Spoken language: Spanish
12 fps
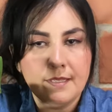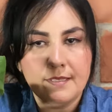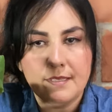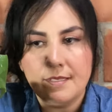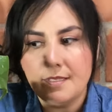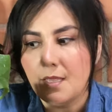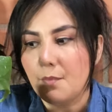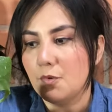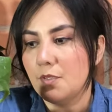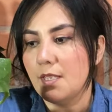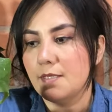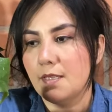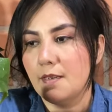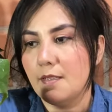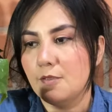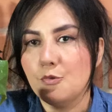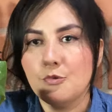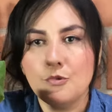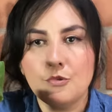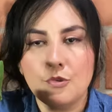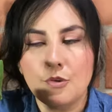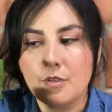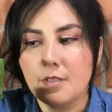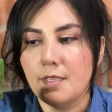necesitamos de hacerle su
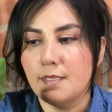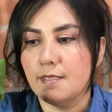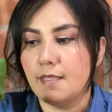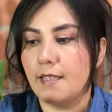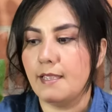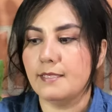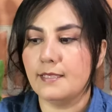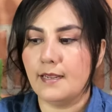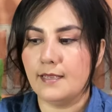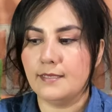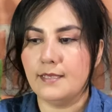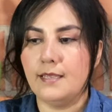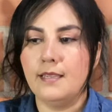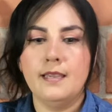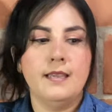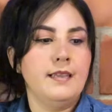tutor desde que están así